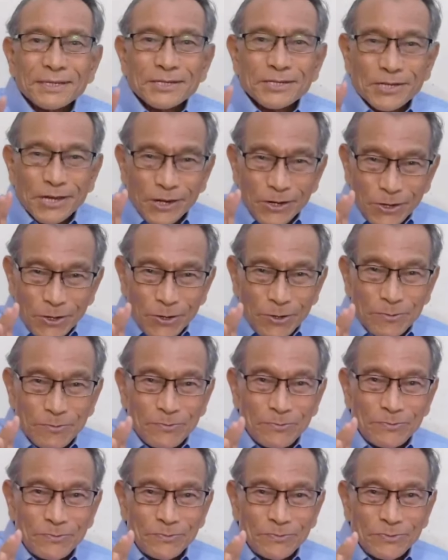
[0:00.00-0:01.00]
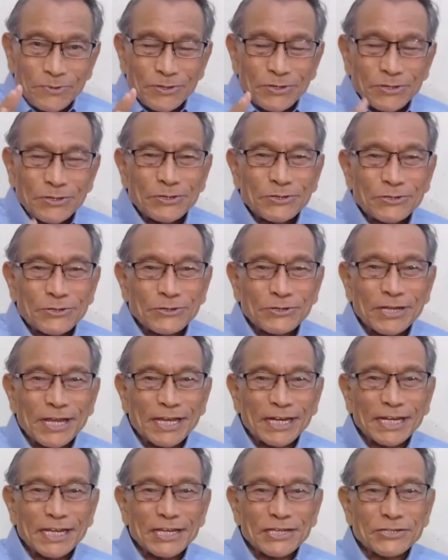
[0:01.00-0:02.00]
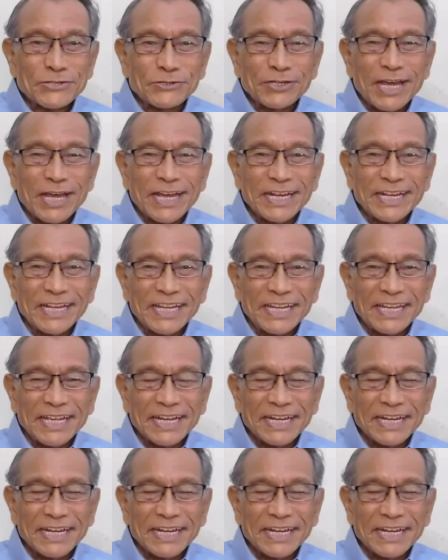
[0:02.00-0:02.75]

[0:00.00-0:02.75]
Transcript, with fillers: Shalom, saudara-saudari